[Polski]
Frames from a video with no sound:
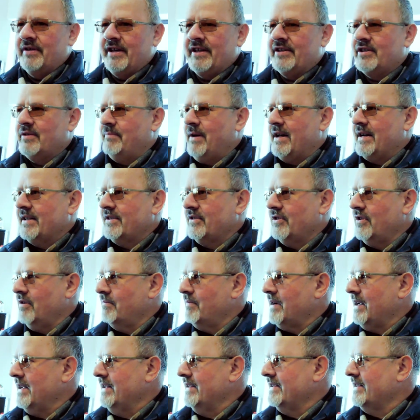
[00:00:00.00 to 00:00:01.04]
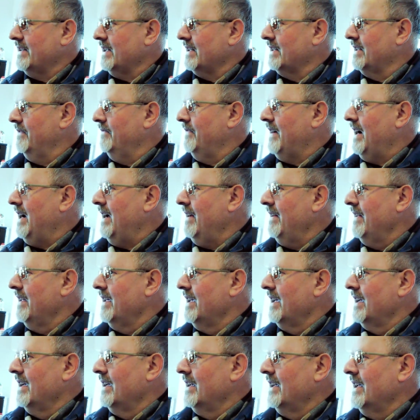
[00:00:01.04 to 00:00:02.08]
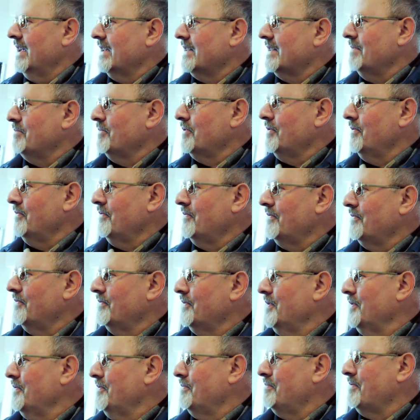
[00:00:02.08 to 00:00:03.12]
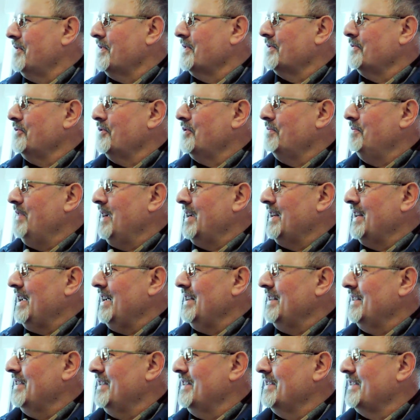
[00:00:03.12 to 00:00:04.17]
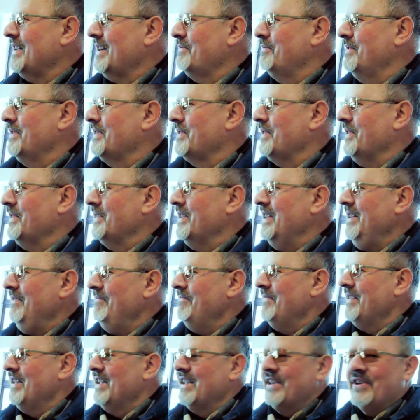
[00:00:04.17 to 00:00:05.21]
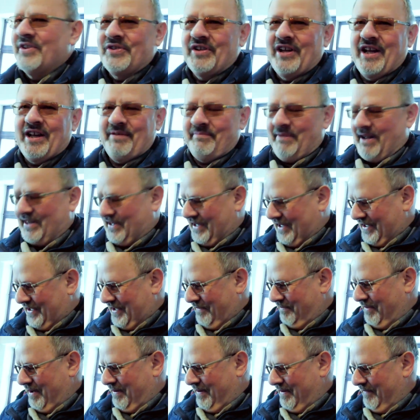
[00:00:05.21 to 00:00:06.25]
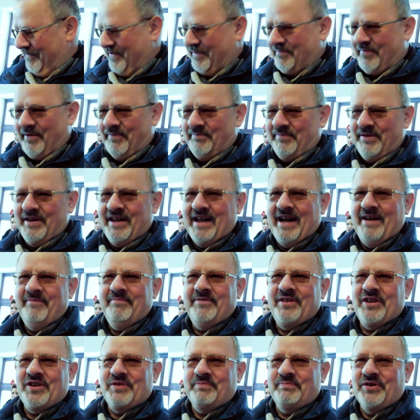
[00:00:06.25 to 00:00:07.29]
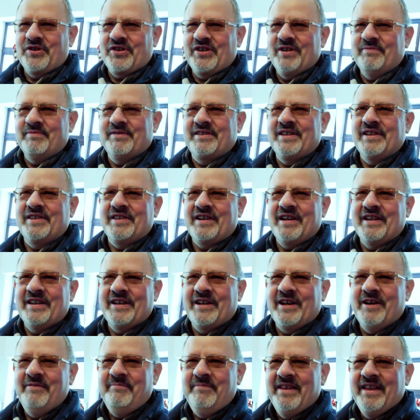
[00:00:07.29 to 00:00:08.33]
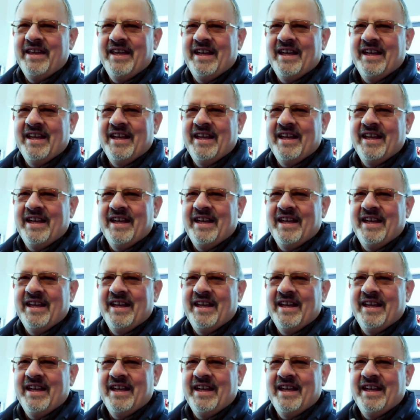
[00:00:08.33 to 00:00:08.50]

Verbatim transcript: Jest to bardzo dobra inicjatywa. Jestem tu no, wprost uśmiechnięty, zachwycony. Jeszcze herbatkę sobie popijam, też pyszną z cytrynką.